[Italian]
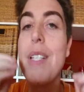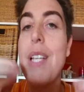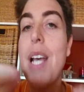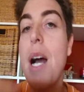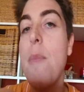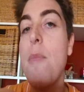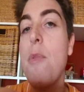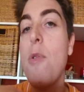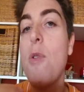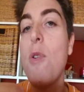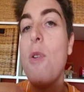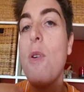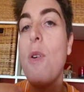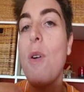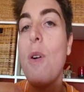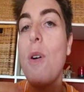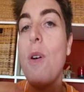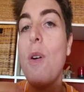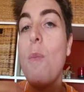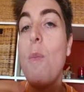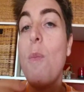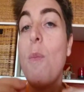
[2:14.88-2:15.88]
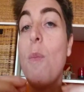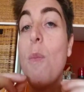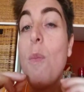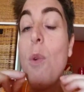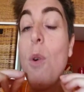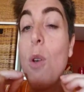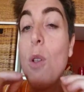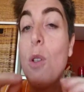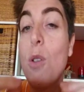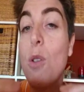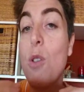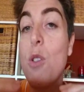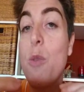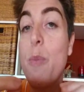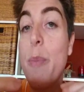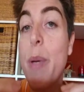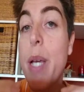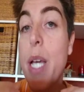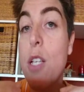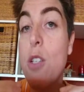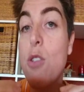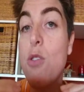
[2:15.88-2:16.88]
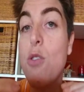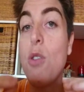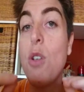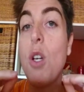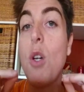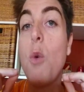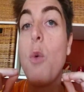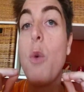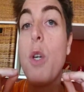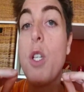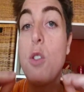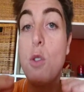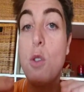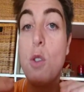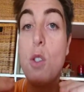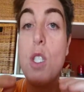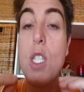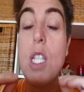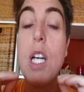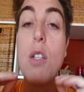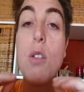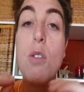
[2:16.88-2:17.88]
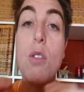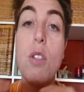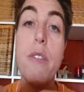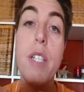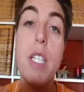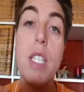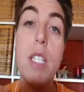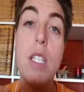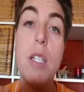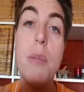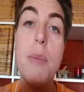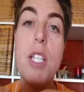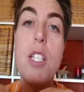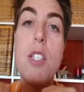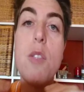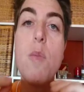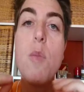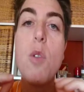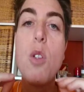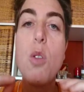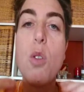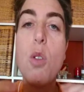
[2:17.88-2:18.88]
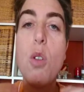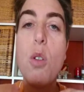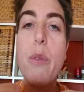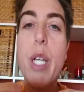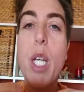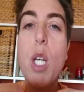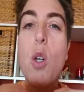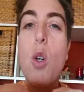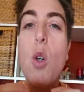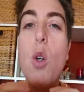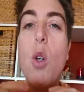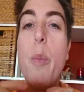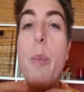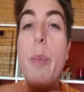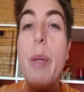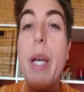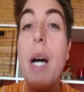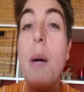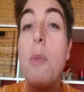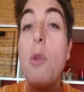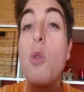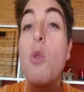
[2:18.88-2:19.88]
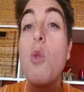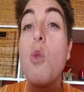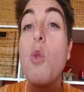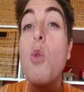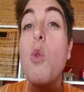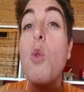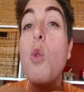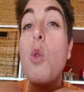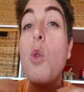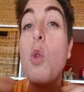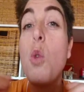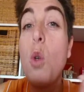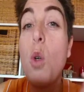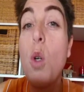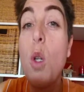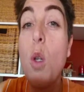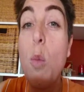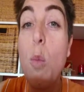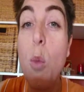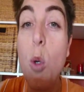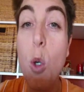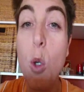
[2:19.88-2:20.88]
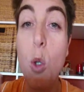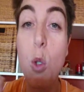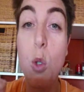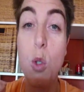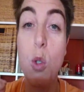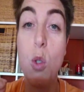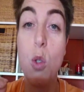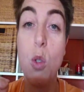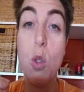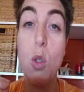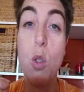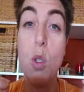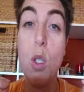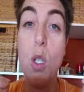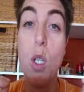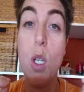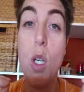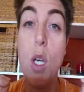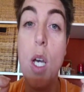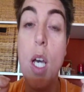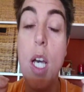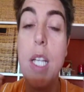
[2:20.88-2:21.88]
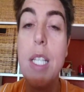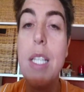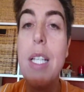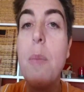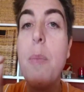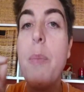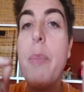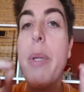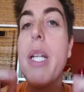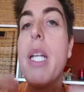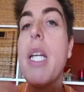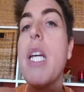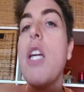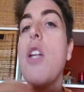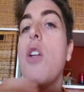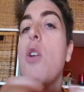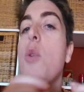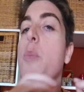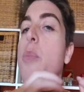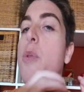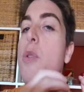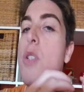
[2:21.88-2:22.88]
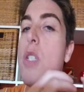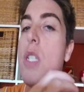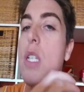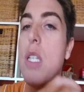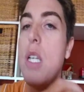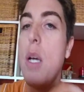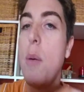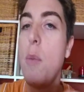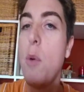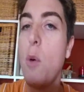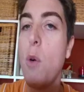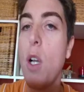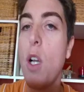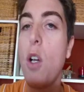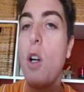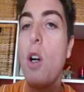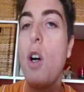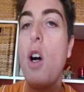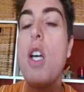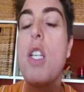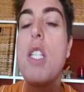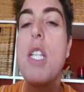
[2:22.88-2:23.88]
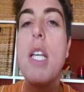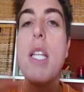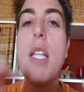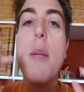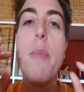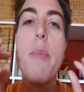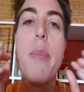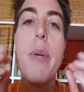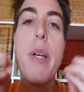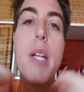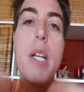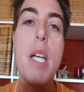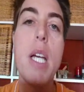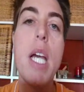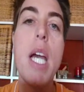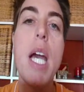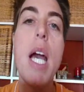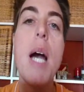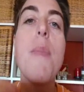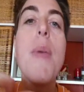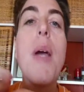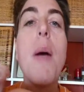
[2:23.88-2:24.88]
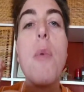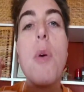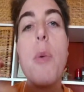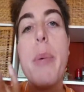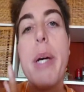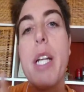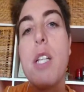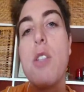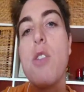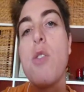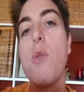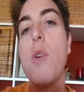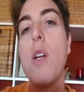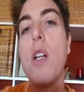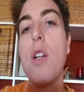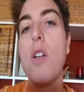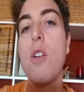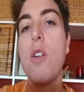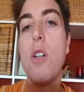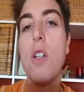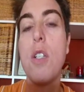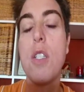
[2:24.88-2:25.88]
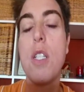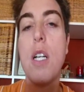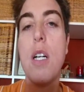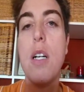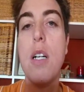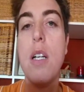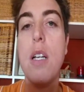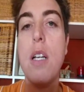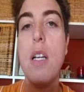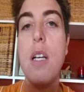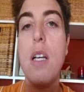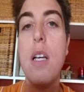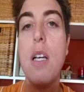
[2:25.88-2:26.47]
Siamo molto spesso in questo stato di vittimismo dove incolpiamo tutto il mondo del perché non possediamo qualcosa, del perché abbiamo perso qualcosa.